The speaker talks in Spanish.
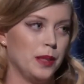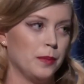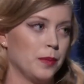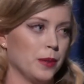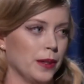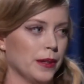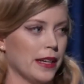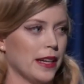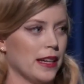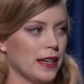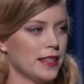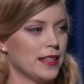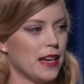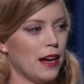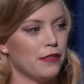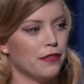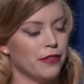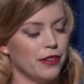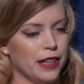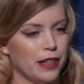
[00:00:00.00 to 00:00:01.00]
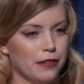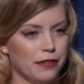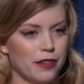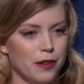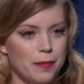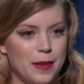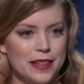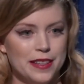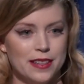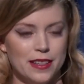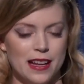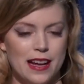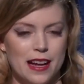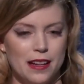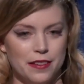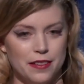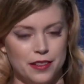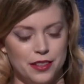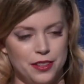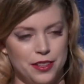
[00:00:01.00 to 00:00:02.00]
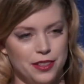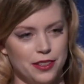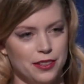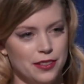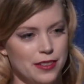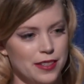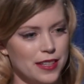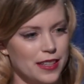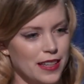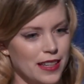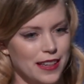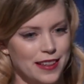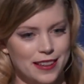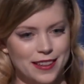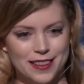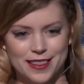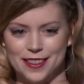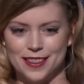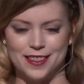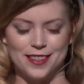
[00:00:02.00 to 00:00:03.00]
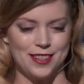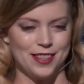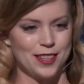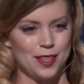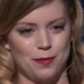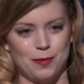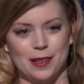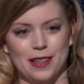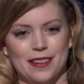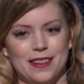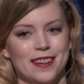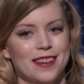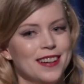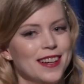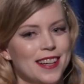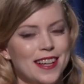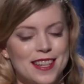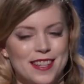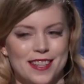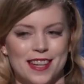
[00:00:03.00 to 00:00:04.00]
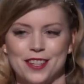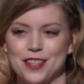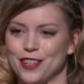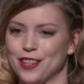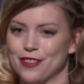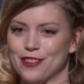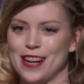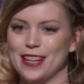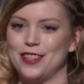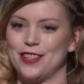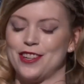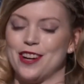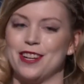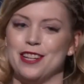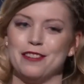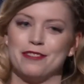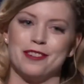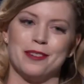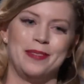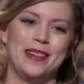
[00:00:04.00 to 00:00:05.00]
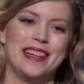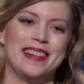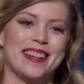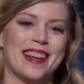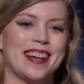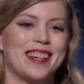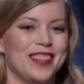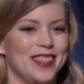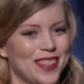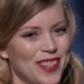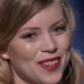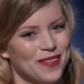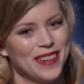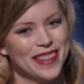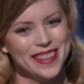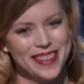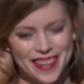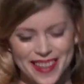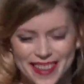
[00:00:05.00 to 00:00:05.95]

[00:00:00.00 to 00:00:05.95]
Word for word: puede ser muy buen juego, puede estar divertido, pero al final es un juego muy inferior a todos los demás. De hecho, el, el